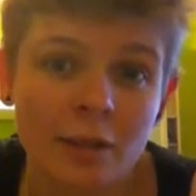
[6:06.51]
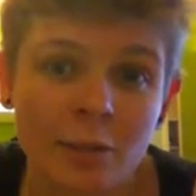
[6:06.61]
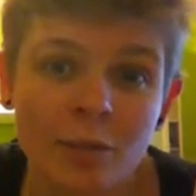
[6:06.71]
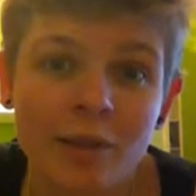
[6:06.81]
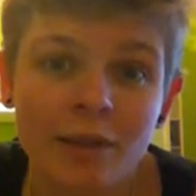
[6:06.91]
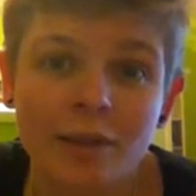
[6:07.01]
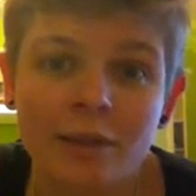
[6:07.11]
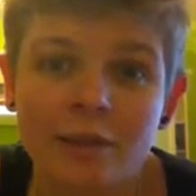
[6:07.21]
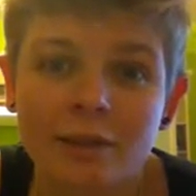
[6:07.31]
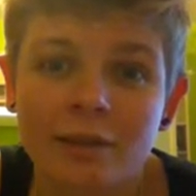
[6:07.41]
habe ich mir
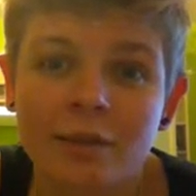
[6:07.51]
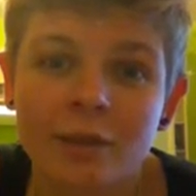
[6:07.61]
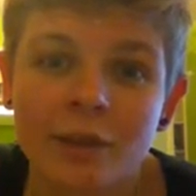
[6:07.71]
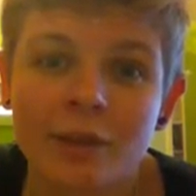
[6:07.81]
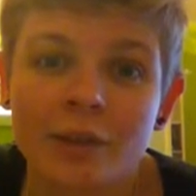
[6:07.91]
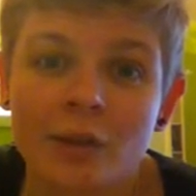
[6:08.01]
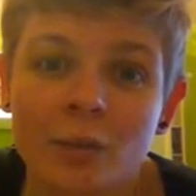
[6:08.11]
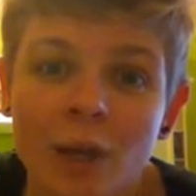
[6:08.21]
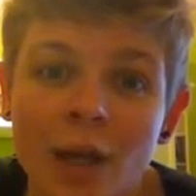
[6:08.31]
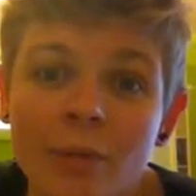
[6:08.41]
gedacht, äh, wird es das
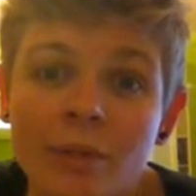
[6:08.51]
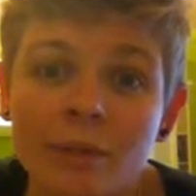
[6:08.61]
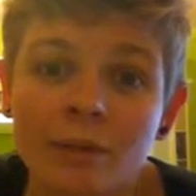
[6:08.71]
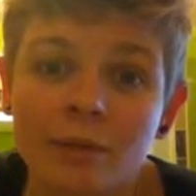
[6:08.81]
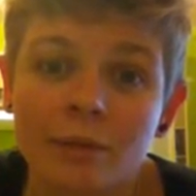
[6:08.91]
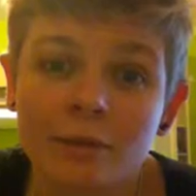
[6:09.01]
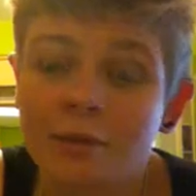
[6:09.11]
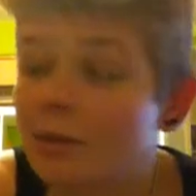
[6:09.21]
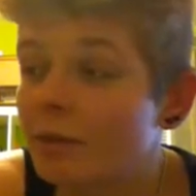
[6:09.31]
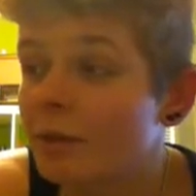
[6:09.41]
schon bearbeiten
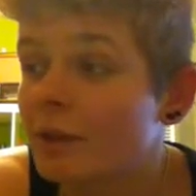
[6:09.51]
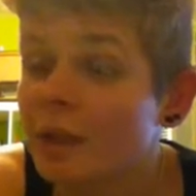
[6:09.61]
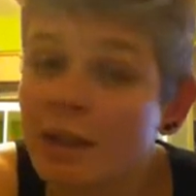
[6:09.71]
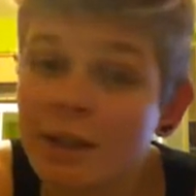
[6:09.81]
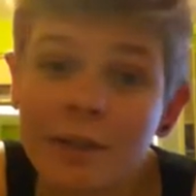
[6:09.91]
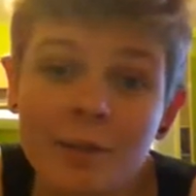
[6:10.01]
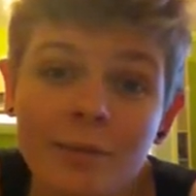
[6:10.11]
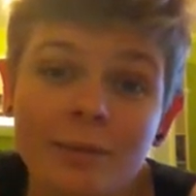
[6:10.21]
und tada,